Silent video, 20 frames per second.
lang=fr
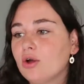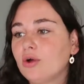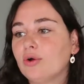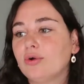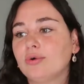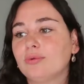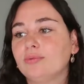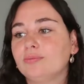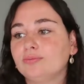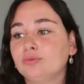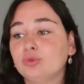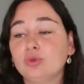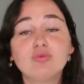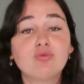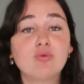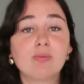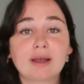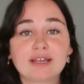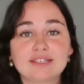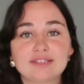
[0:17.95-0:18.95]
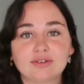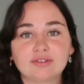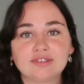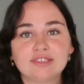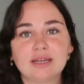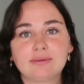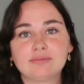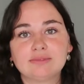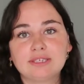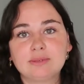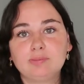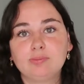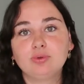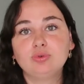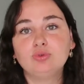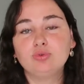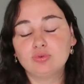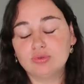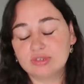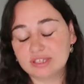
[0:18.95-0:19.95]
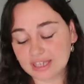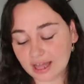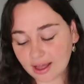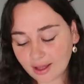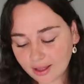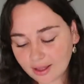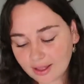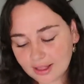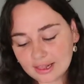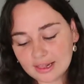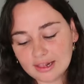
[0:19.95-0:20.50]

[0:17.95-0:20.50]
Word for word: de vous présenter un petit peu tout ça.